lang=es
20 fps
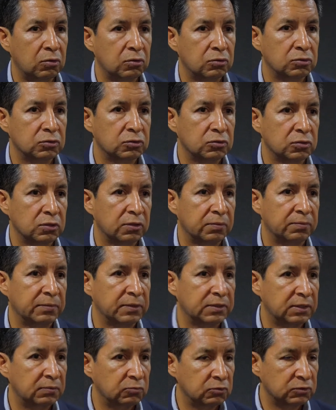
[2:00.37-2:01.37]
los eh,
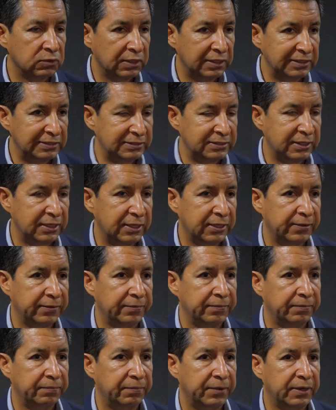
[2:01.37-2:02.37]
metimos a
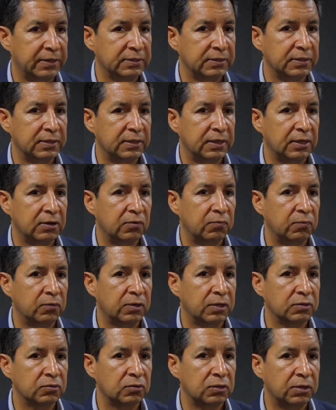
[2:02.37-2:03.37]
esta parte de la
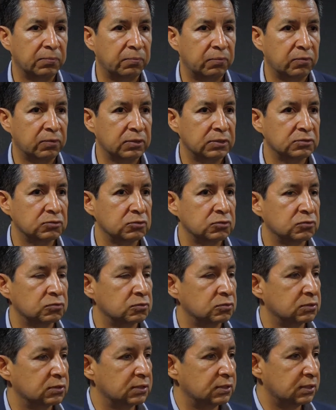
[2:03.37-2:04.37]
convocatoria? Porque
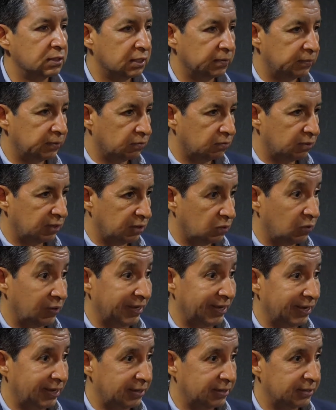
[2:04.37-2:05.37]
estos tienen que ver con la
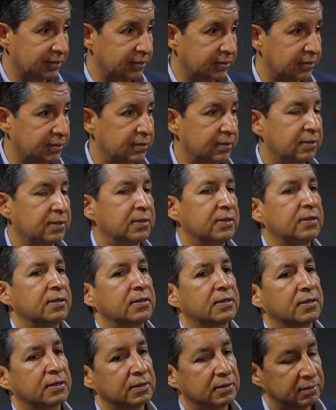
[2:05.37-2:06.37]
cuenca alta.
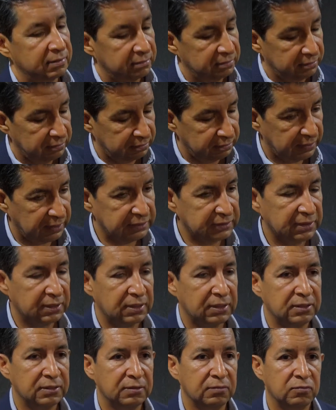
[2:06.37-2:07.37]
Más
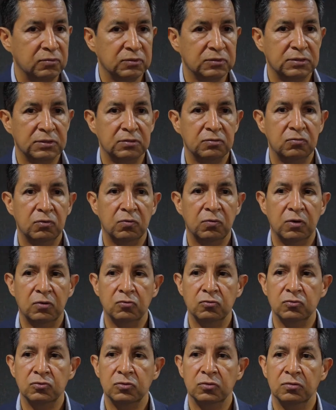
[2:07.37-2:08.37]
adelante vamos a hacer un nuevo
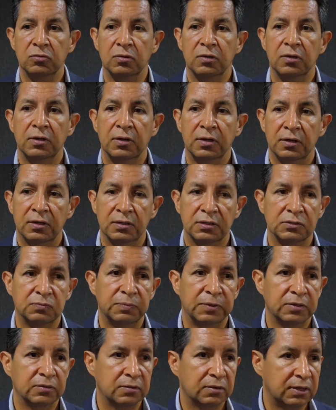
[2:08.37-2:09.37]
anuncio
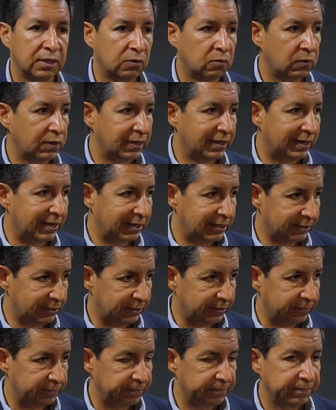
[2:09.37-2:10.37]
respecto a la cuenca
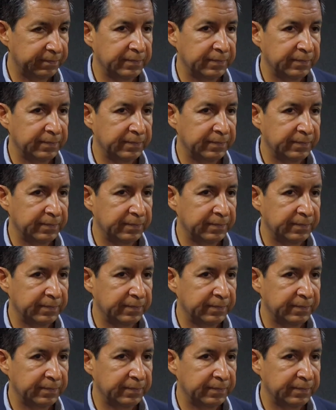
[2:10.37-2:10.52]
alta